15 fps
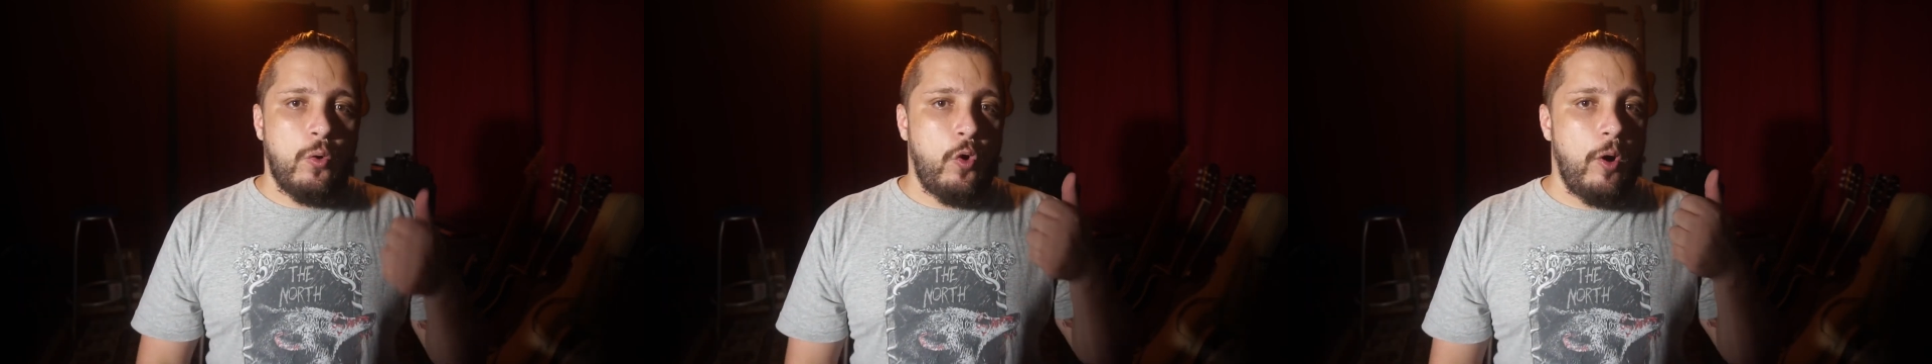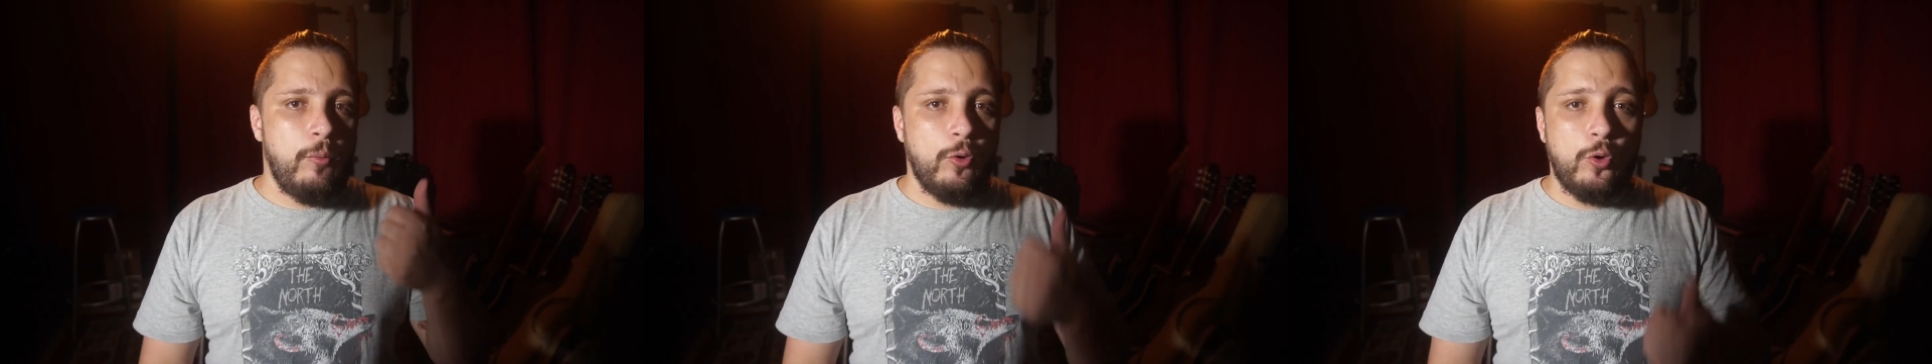
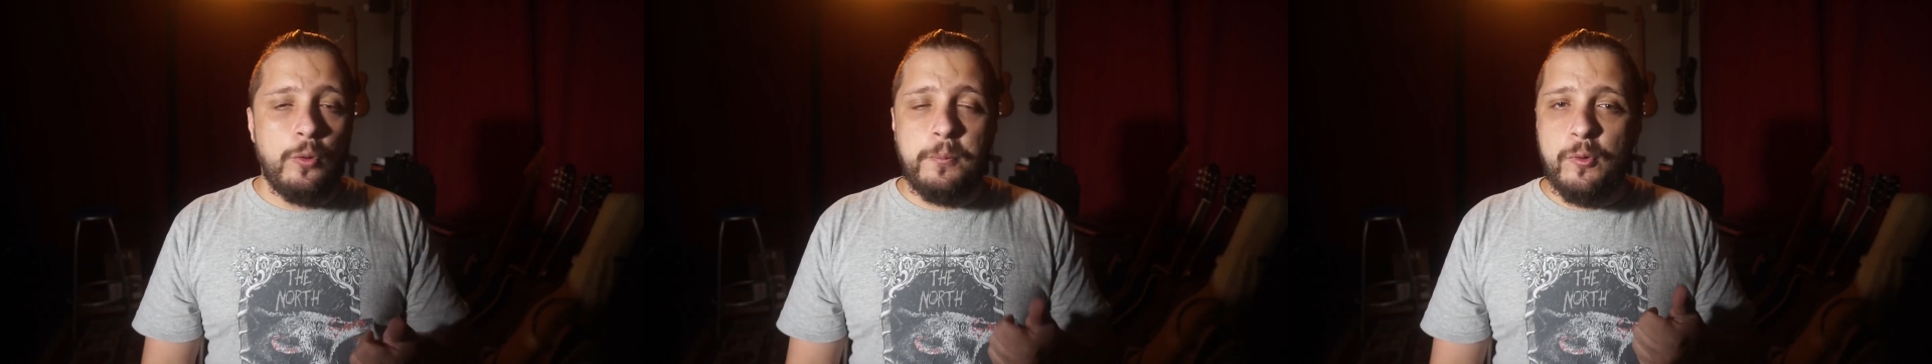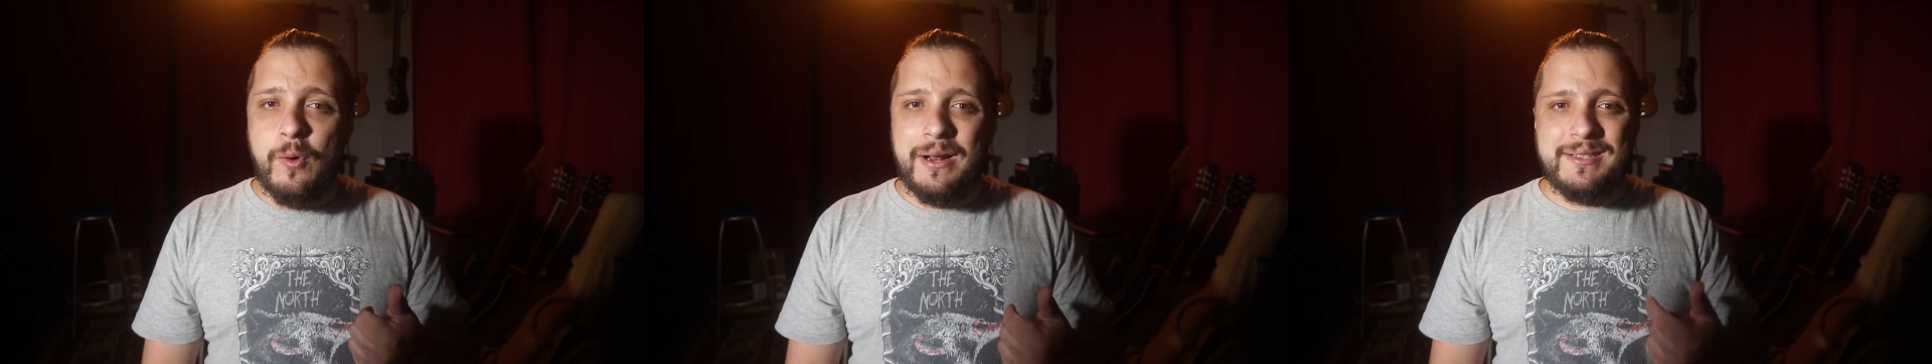como
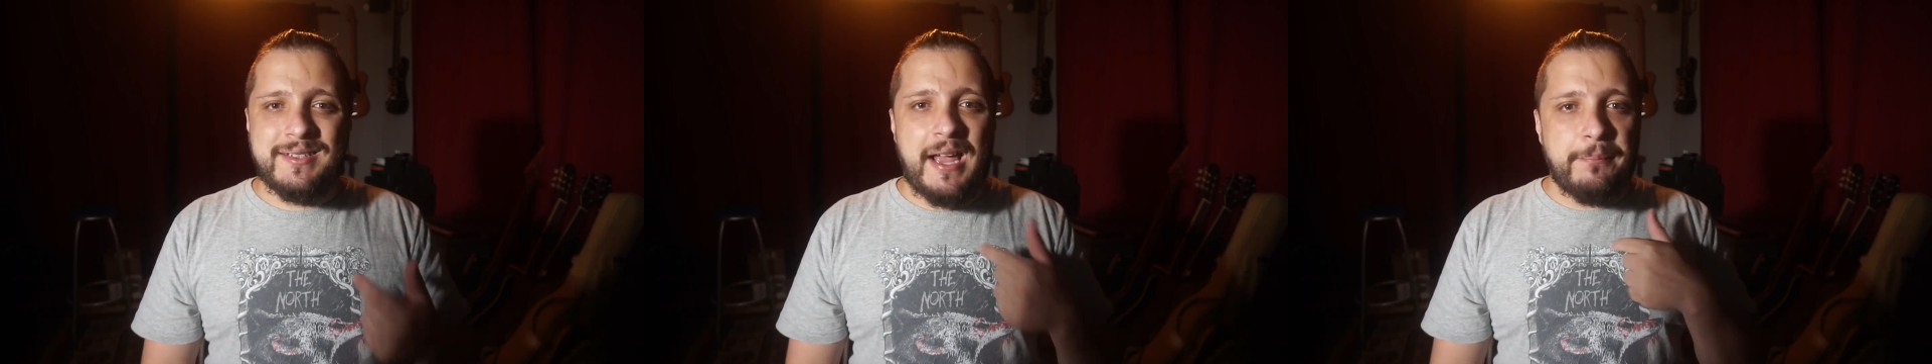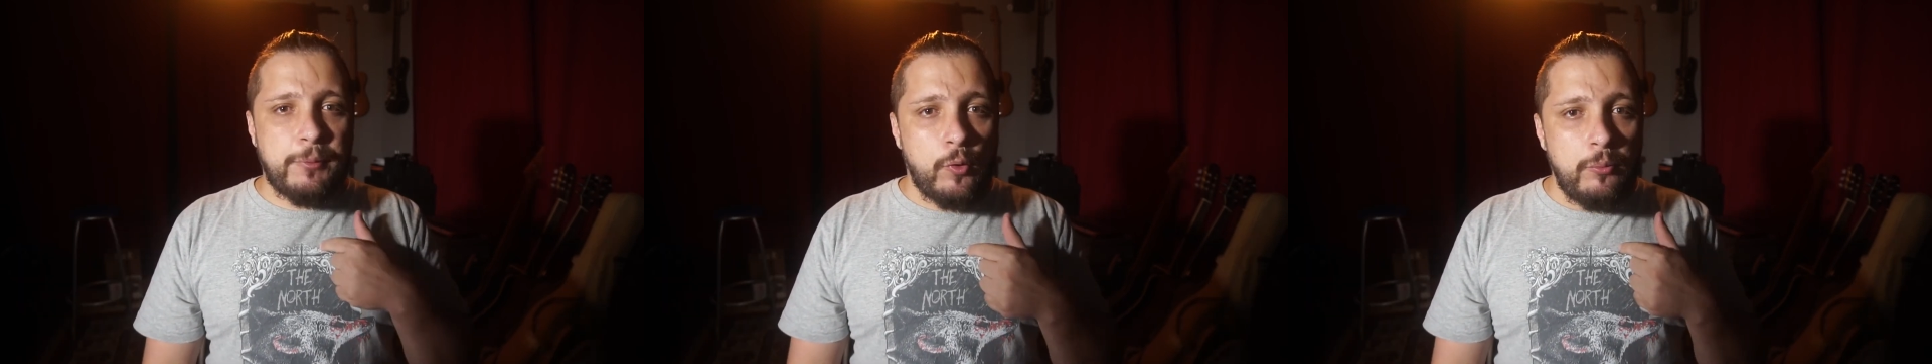grupo no
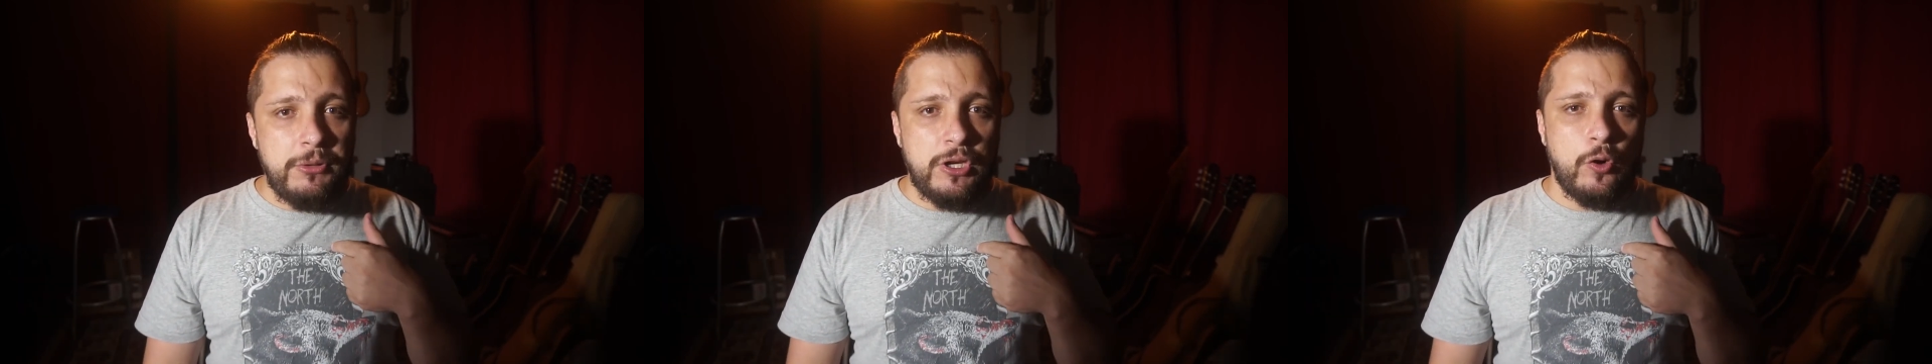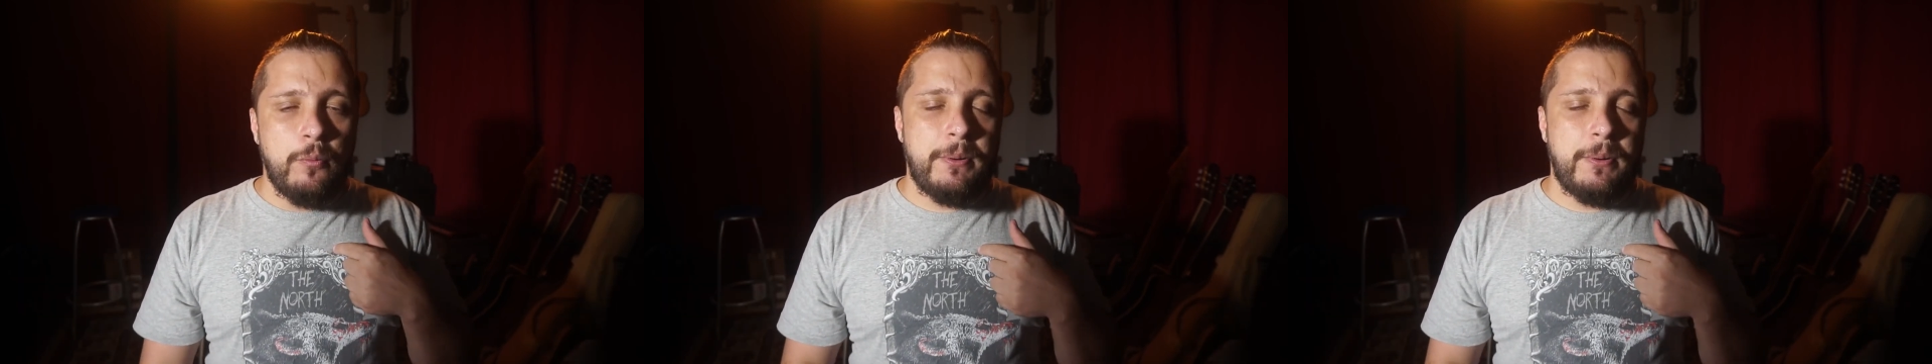WhatsApp comigo